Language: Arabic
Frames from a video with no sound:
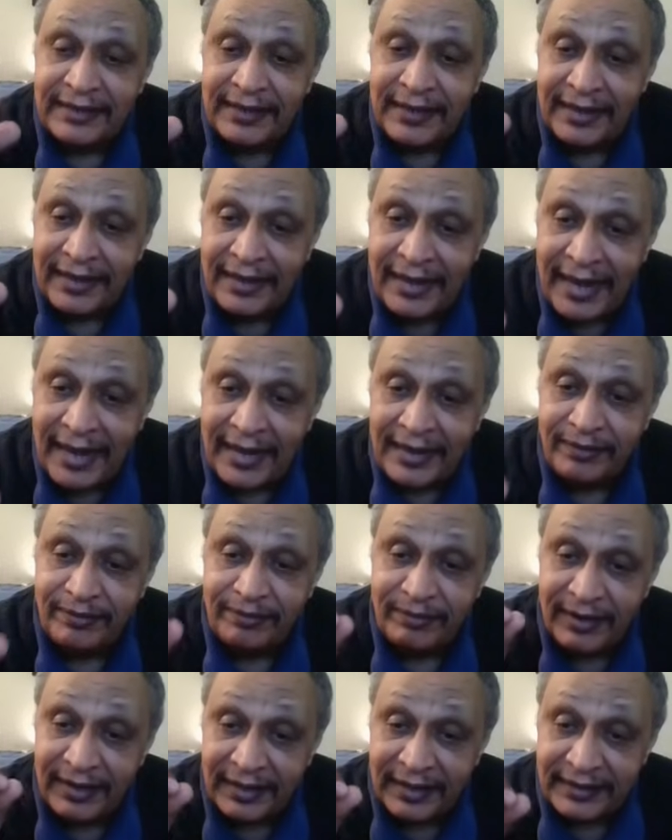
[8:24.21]
لاعب
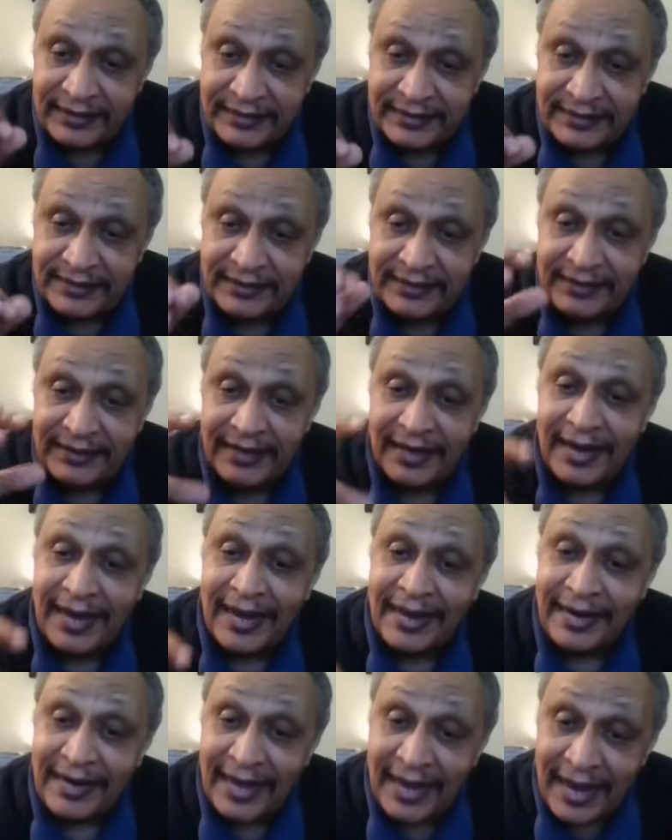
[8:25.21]
مركز ستة
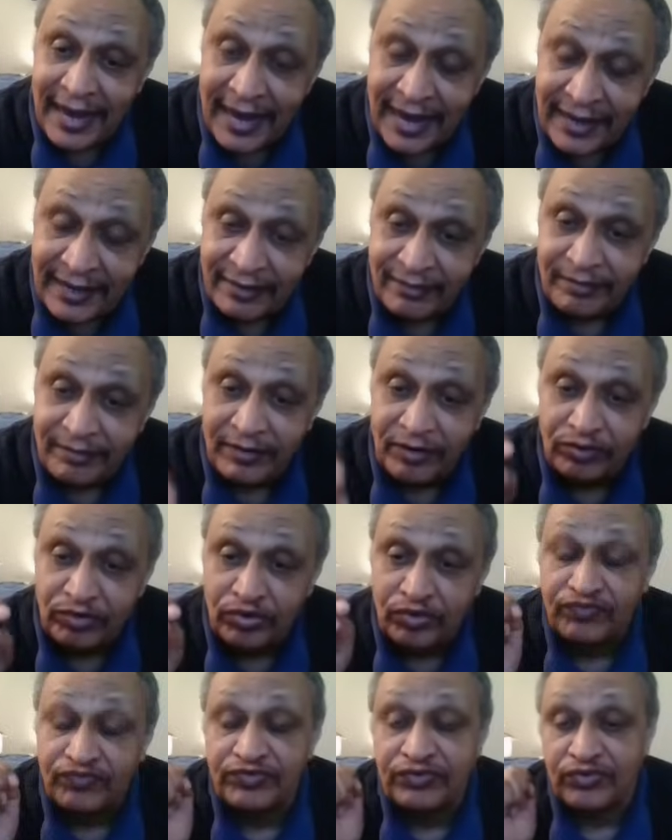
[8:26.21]
الان
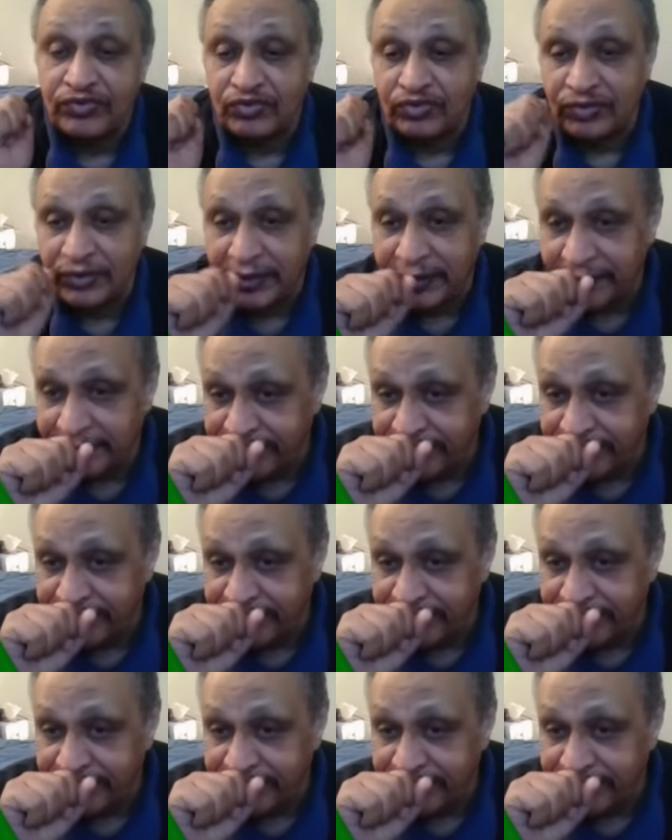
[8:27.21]
موجود في السودان